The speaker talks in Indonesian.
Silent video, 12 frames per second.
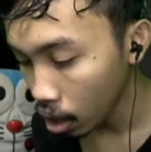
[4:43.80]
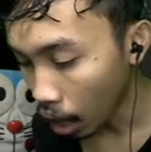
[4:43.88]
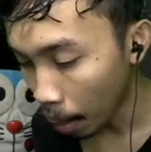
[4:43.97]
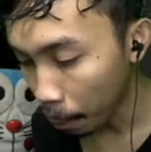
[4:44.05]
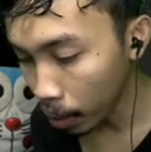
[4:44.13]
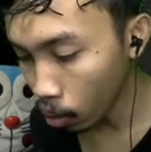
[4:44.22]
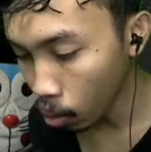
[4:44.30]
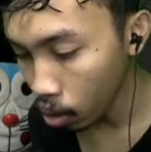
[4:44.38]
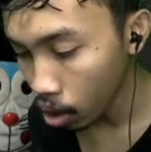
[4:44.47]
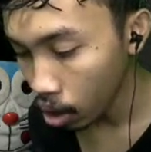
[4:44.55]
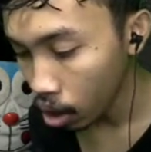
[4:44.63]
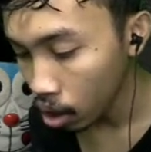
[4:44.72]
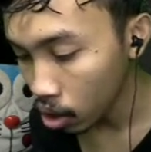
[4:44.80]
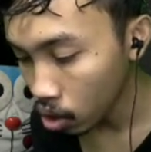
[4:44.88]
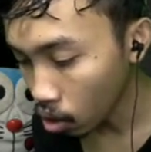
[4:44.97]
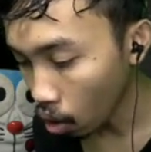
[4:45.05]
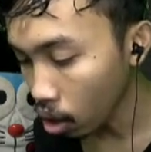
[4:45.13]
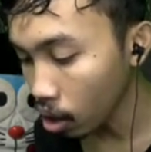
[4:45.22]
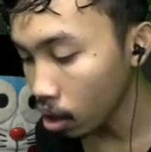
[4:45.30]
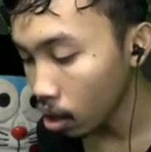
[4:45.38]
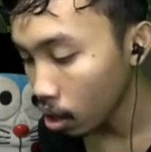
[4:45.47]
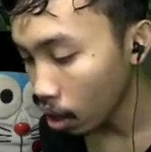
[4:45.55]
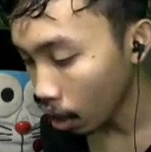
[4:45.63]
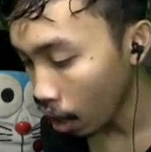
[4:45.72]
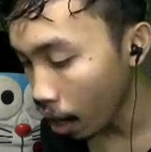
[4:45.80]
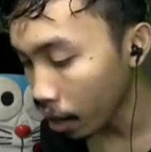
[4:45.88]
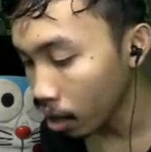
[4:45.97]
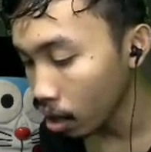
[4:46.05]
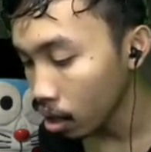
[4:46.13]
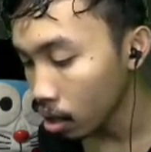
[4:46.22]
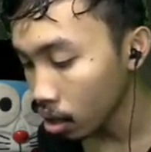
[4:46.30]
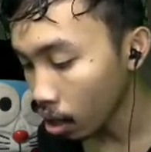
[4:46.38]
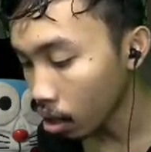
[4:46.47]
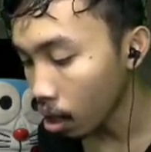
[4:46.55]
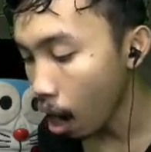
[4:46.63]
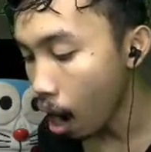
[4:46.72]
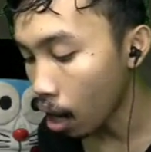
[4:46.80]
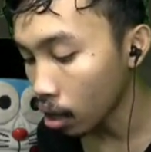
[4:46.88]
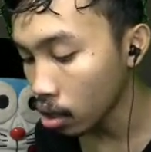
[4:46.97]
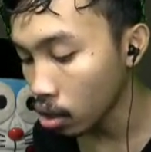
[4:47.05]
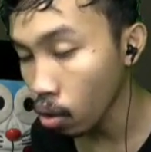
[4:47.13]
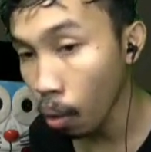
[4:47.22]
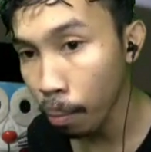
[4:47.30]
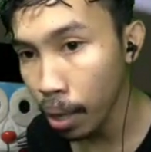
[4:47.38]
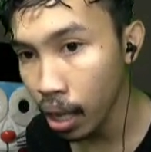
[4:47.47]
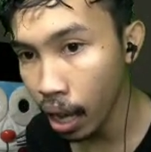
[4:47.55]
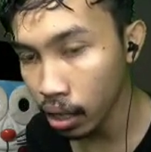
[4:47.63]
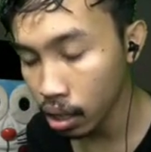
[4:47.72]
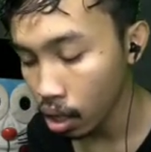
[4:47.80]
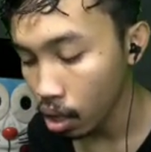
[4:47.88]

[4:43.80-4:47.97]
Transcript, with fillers: Apa itu? Sound like there are zombie gang.